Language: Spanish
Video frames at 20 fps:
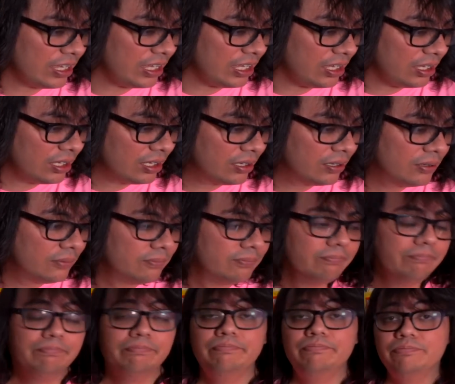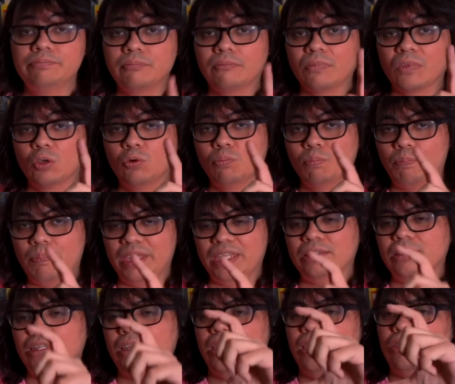Y un
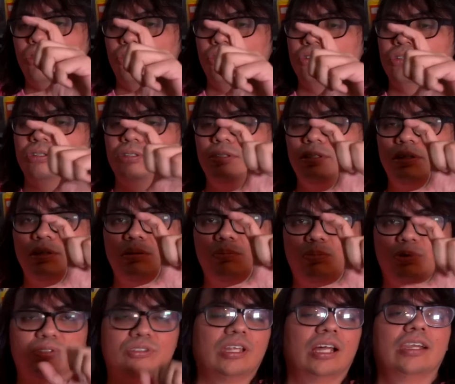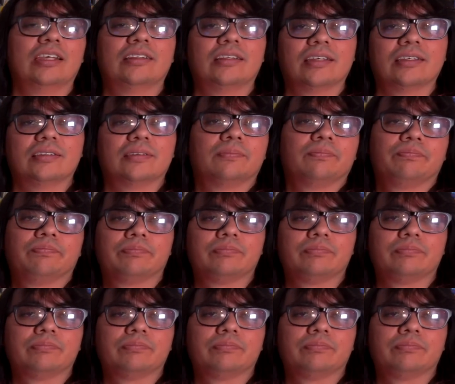pin y dos postalitas